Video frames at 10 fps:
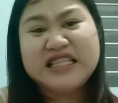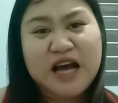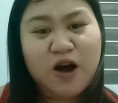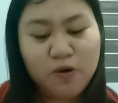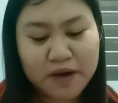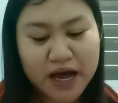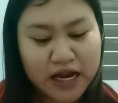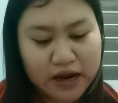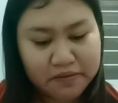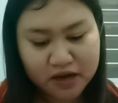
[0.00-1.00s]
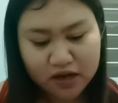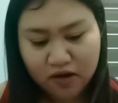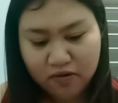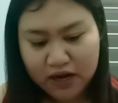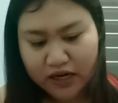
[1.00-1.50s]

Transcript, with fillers: Hindi ako maalam maggawa